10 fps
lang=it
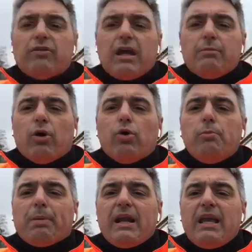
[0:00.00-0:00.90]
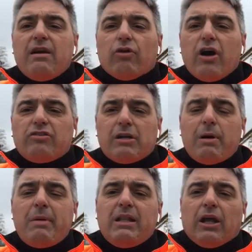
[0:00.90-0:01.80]
avremo un prelievo
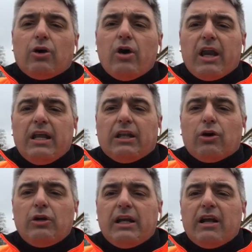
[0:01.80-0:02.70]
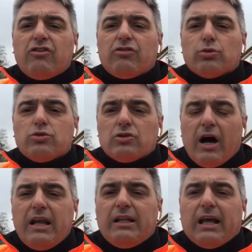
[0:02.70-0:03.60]
estremamente coerente con il calcestruzzo
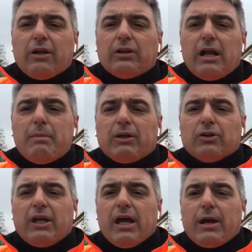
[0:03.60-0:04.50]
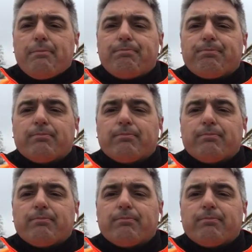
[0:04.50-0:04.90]
all'interno della betoniera.